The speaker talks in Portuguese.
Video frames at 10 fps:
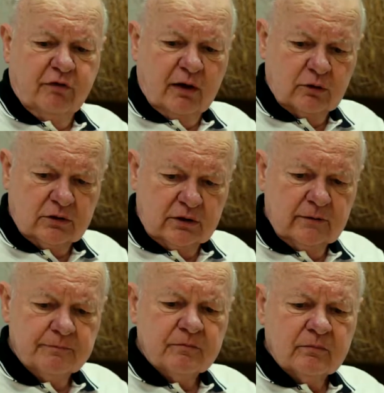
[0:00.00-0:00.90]

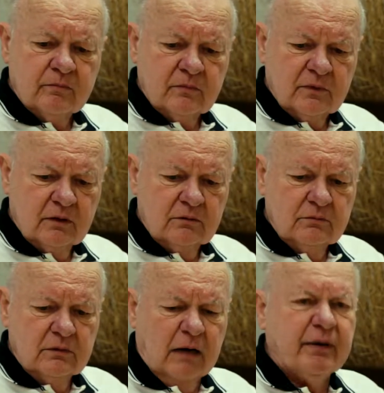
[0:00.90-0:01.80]
Walter
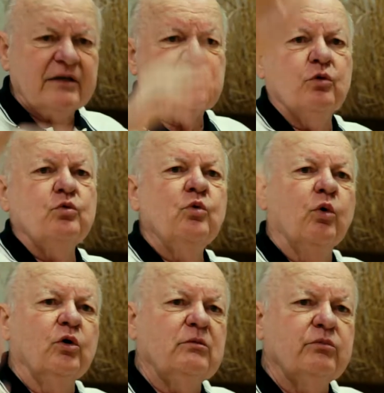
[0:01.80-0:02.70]
apareceu com
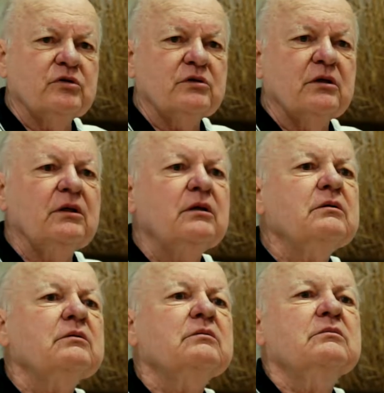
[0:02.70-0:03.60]
um ônibus
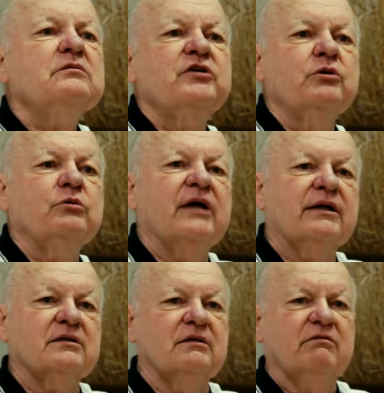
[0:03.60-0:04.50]
e
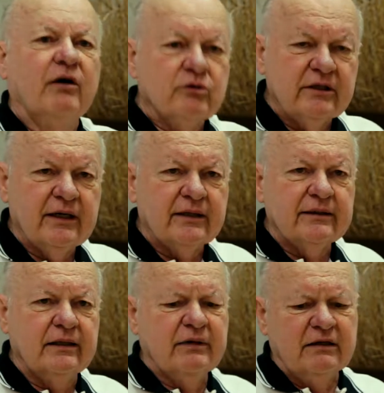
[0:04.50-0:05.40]
circular na né? cidade. Walter
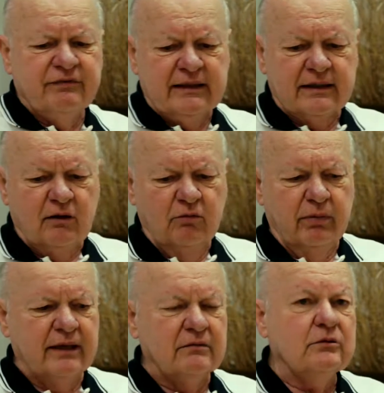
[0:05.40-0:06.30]
Nardelli, ele vai largar o
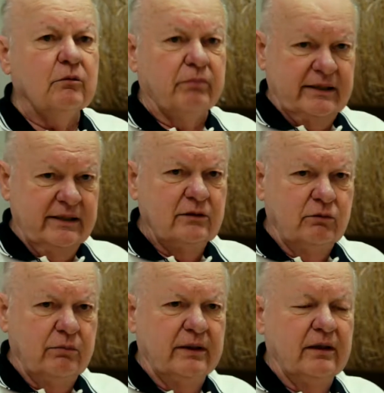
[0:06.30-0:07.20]
bar, o bar ia
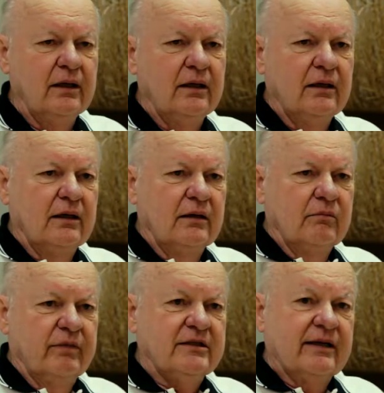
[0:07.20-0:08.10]
indo bem.
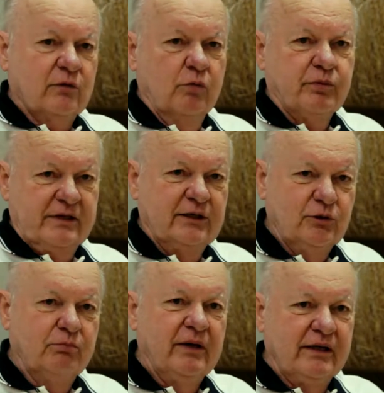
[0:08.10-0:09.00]
Mas largou porque ia
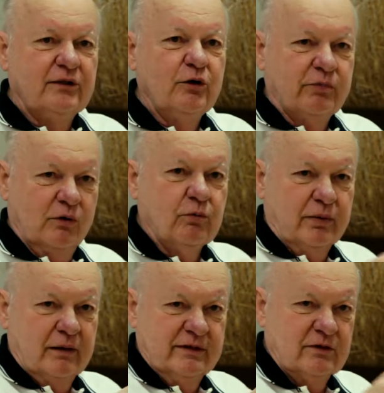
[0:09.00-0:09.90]
indo bem, deu para
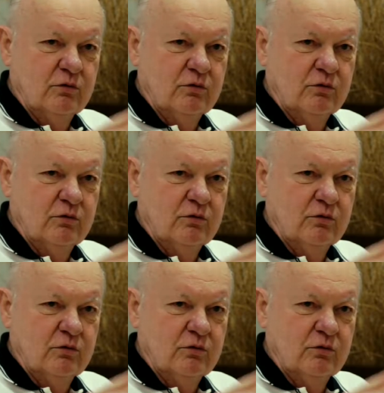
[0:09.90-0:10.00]
comprar mais